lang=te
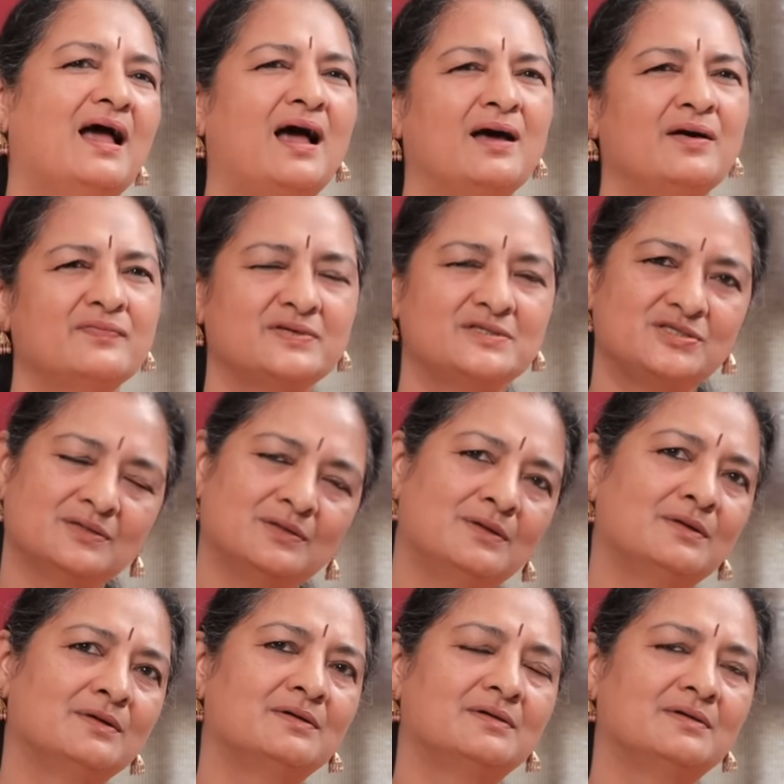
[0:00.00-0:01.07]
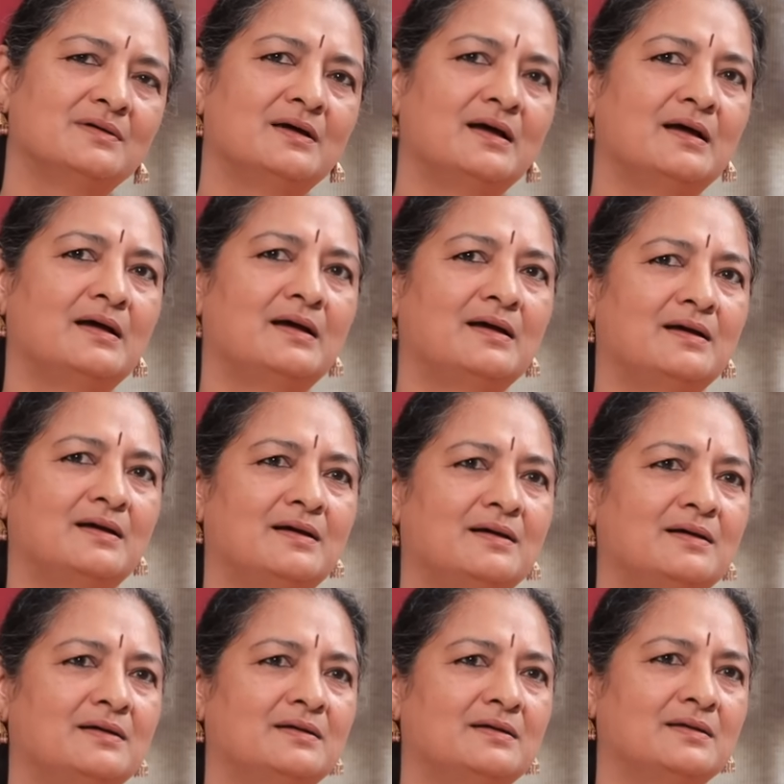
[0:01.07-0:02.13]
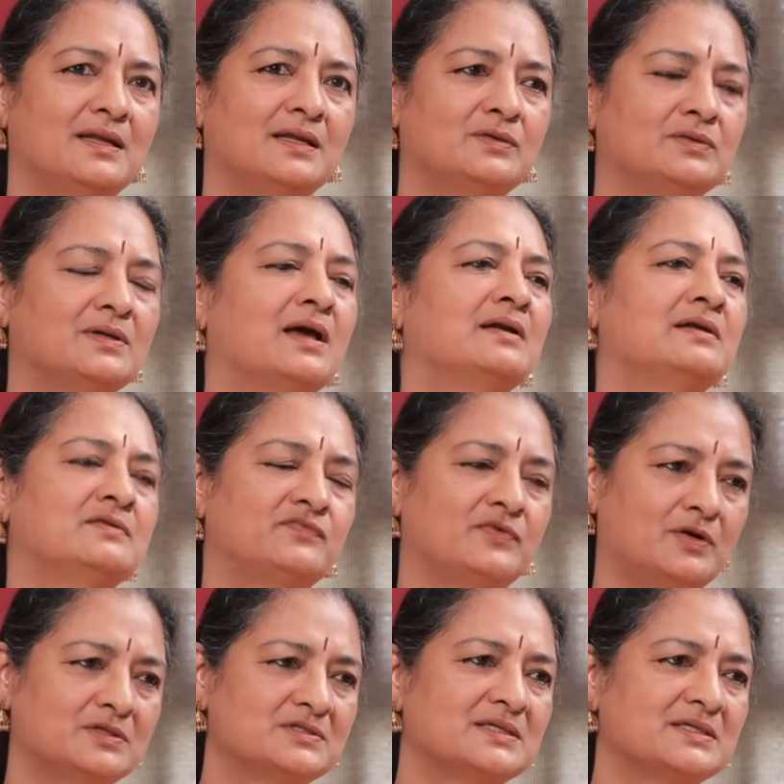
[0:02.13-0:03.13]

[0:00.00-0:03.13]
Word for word: ఆ విషయంలో నేను నాన్నని ఫాలో